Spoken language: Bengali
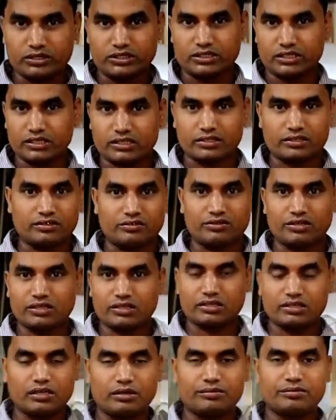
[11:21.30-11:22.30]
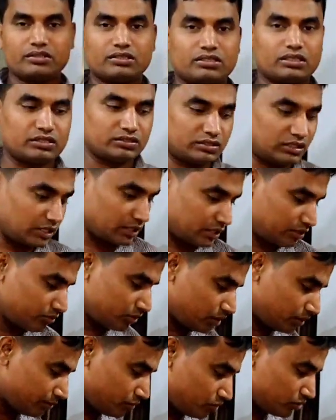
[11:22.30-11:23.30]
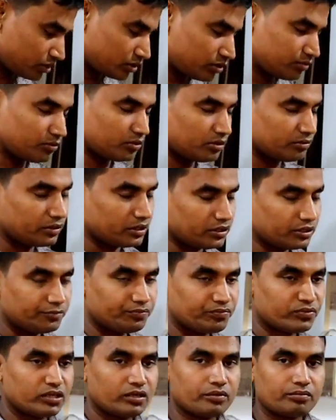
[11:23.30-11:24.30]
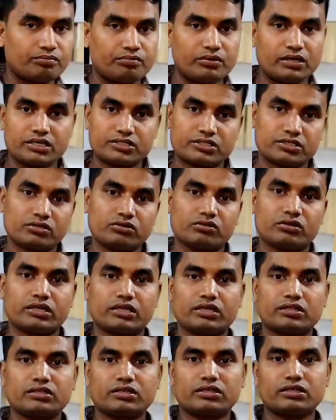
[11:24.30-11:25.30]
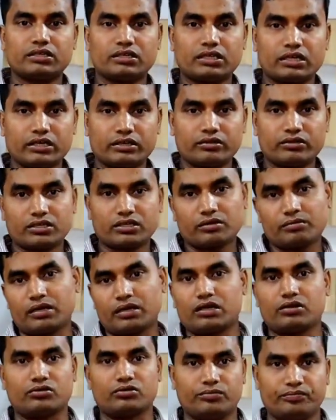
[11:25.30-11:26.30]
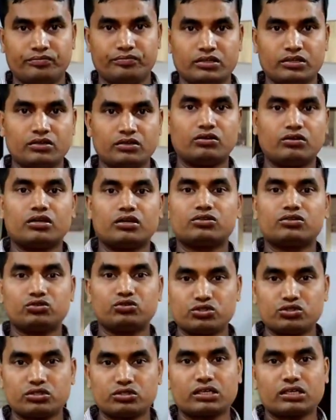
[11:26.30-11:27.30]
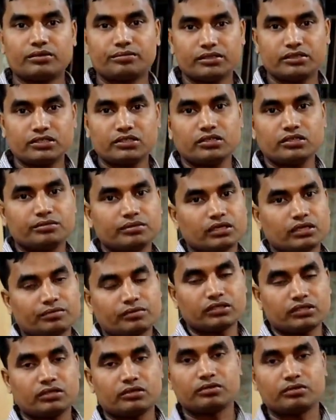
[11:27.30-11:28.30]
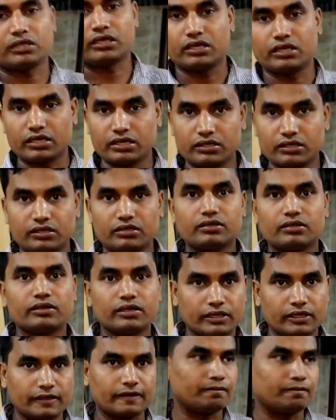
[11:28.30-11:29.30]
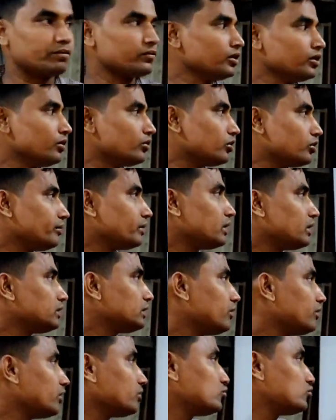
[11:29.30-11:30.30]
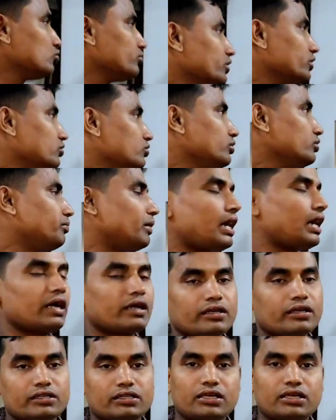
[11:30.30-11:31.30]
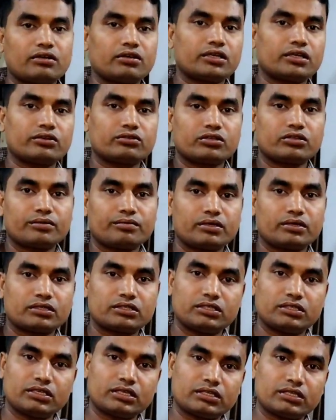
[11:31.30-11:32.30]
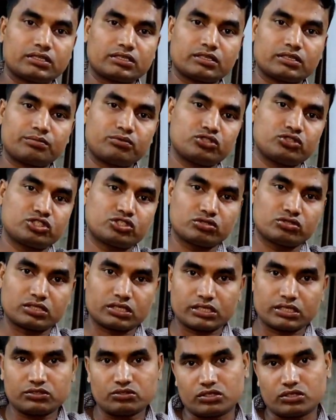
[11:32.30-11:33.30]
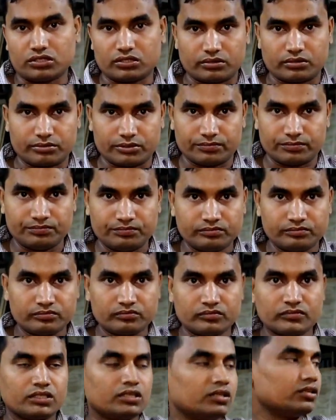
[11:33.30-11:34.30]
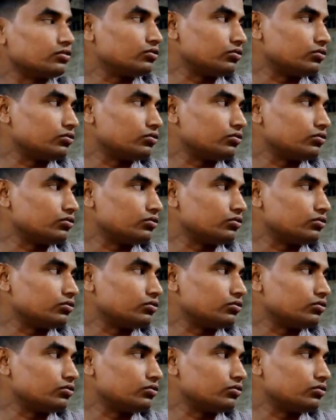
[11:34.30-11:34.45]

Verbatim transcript: ভয় থাকে অনেকে আমি তা যার কারণে আমি অনেকে বলি ভাই প্লাস্টিক ডোর এখান থেকে না নেওয়াটাই ভালো হয়তো দুশো টাকা বেশি নেবে আপনাদের বাসার আশেপাশে থেকে হ্যাঁ। নেওয়াটা এটা যাওয়ার সময় যদি ভাঙে তাহলে কিন্তু আপনার তিন হাজারটা পঁচিশশো টাকায় জলে যাবে জলে যাবে